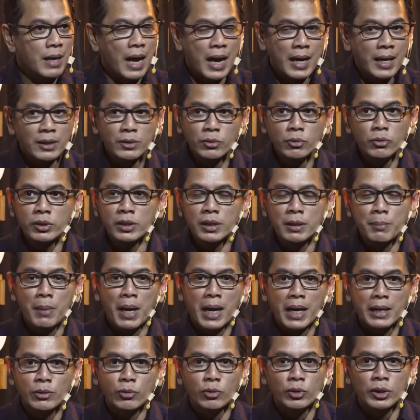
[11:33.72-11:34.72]
Gak ada sushi,
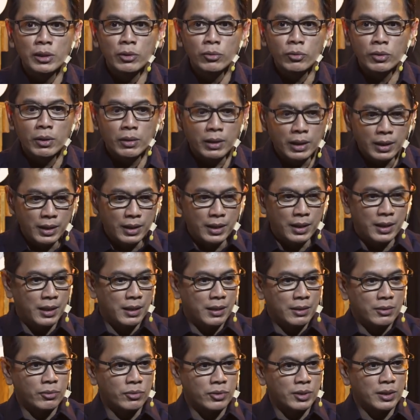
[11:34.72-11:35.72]
makan sushi itu ih
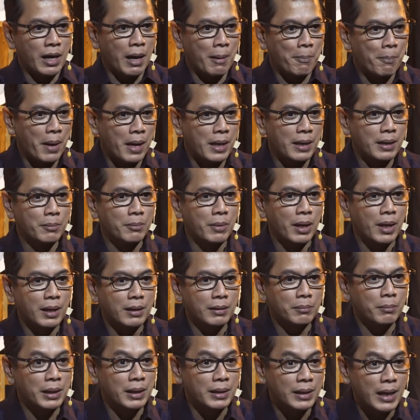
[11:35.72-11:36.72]
sushi apa nih
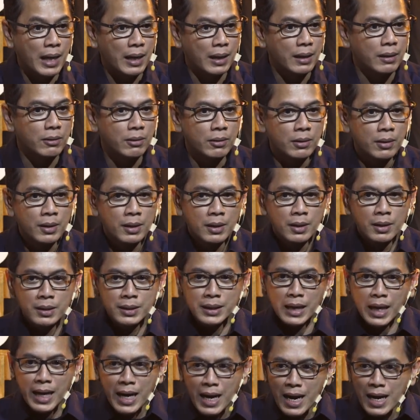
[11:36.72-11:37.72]
makan mentah gitu.
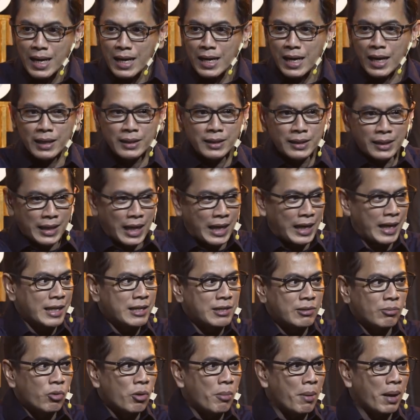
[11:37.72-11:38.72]
Sekarang kan anak kecil
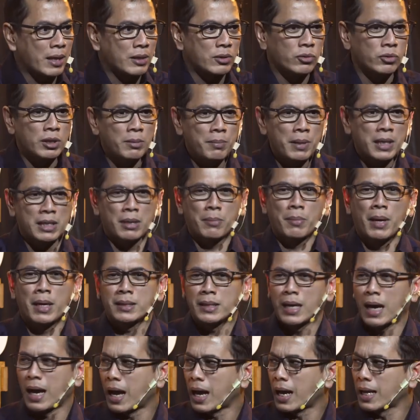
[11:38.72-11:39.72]
kalian semua makan sushi
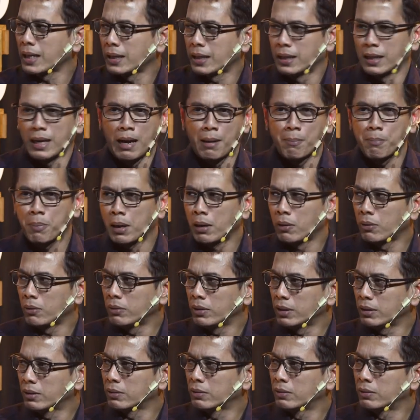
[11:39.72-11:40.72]
biasa-biasa aja, kenapa lo
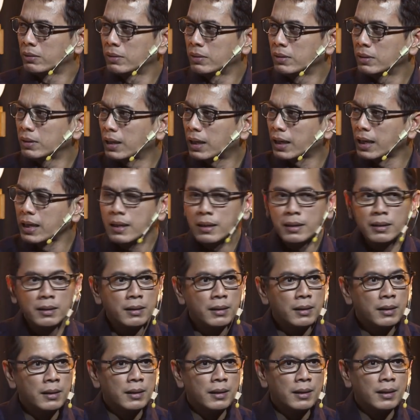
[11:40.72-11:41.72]
gitu? Iya kan?
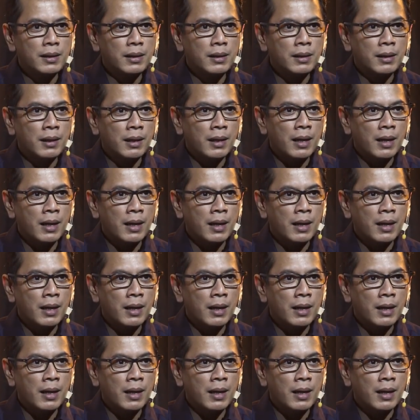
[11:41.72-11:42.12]
Iya iya benar.